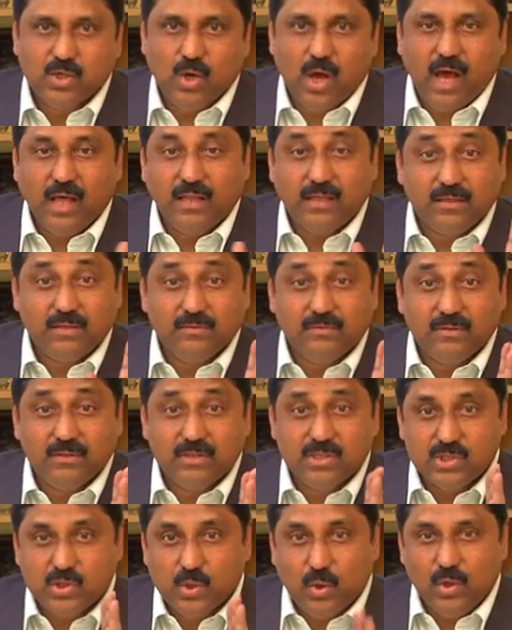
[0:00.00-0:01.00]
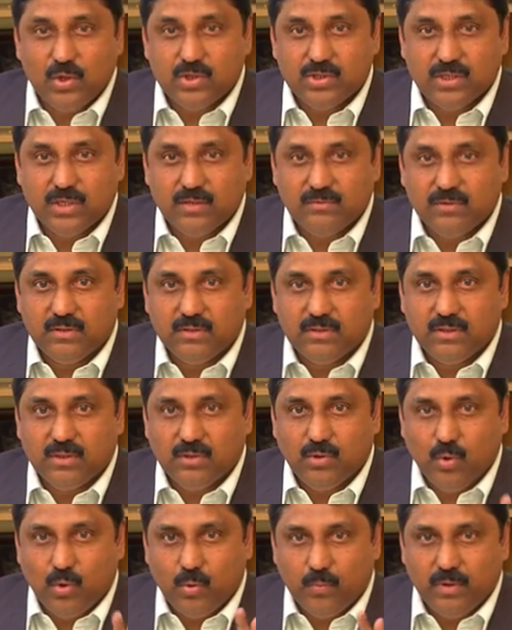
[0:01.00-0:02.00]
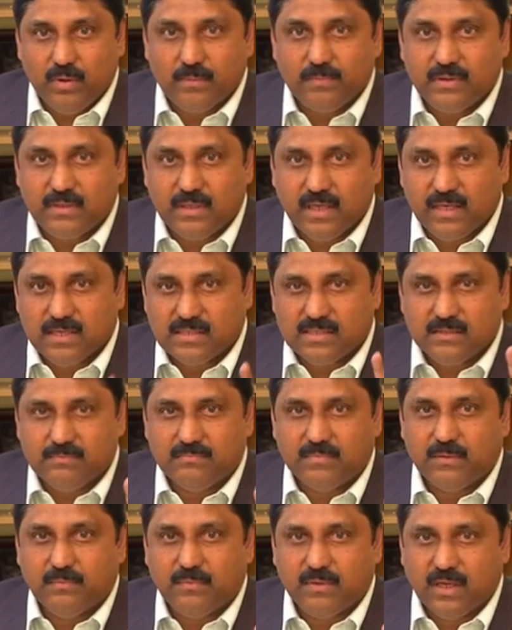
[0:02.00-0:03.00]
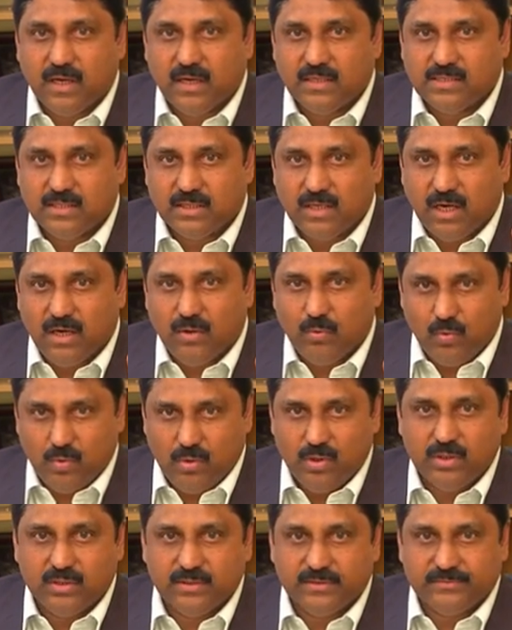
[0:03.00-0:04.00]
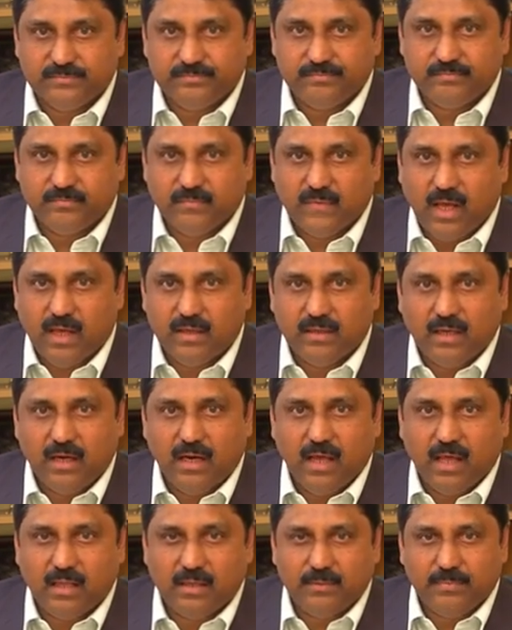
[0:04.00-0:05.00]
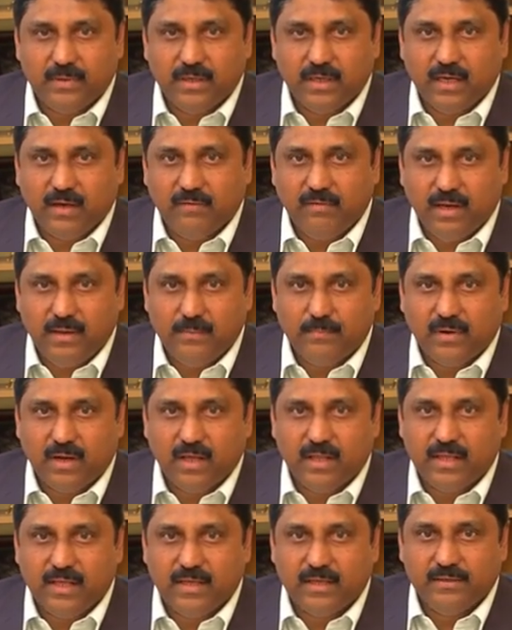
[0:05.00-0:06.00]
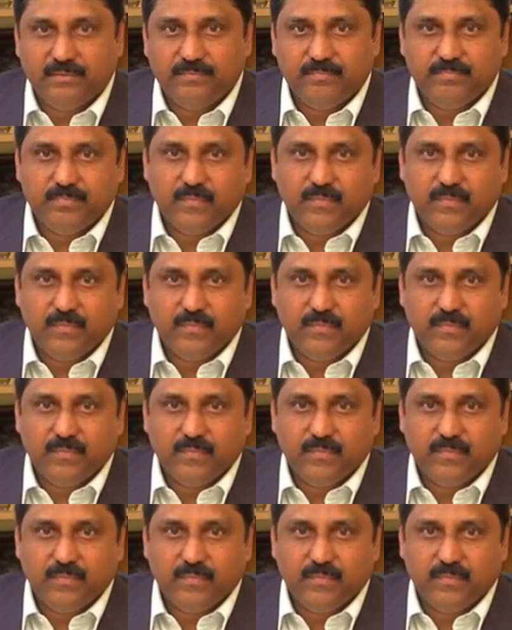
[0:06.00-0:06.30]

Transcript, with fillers: ஸோ அதுக்கு வந்து சொல்யூஷன் வந்து ஹோமியோபதியில் சிம்டமட்டாலஜிக்கில் உண்டு அதனால் அதை பற்றி கவலையப்படாதீங்க